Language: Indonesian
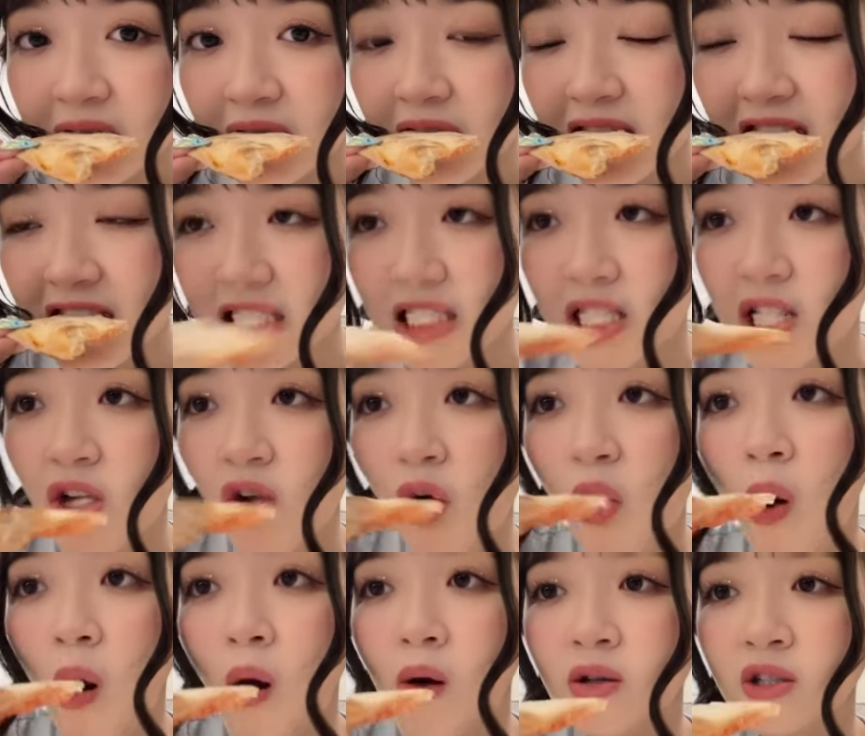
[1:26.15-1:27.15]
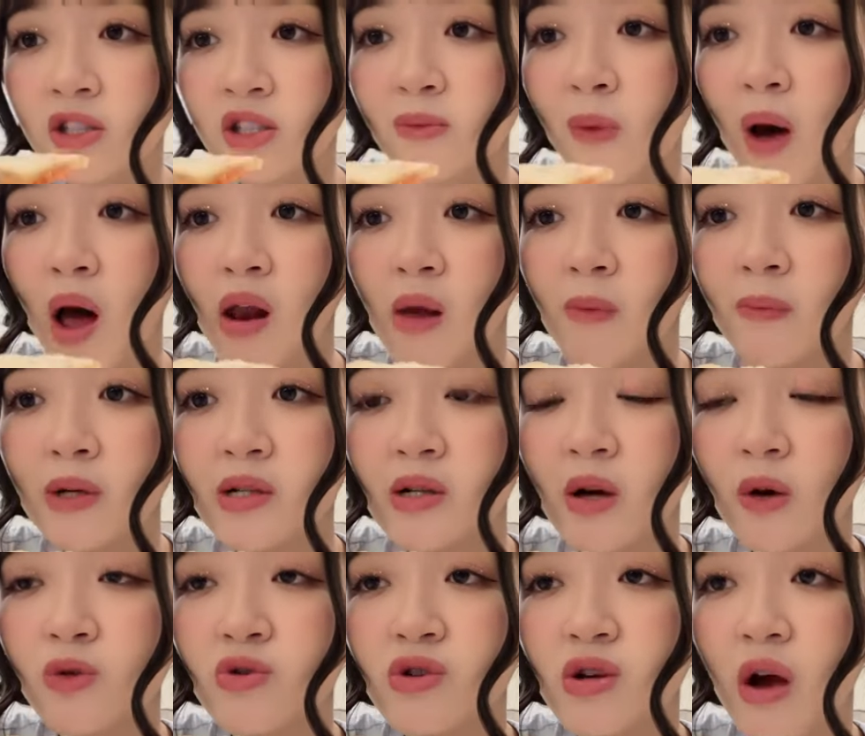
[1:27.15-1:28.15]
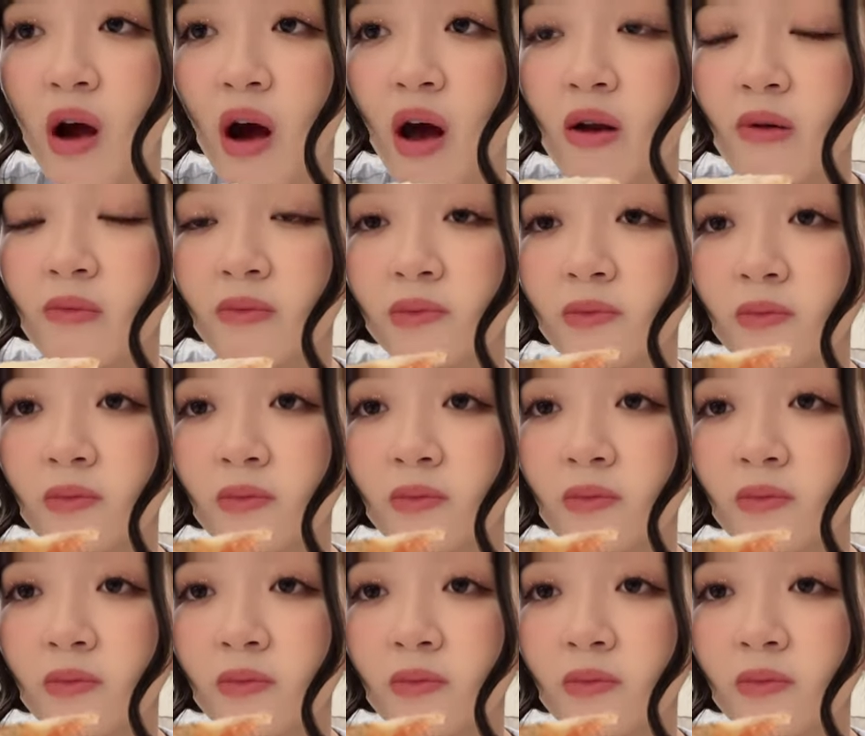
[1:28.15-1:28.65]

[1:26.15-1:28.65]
Jadi semalam pas aku di R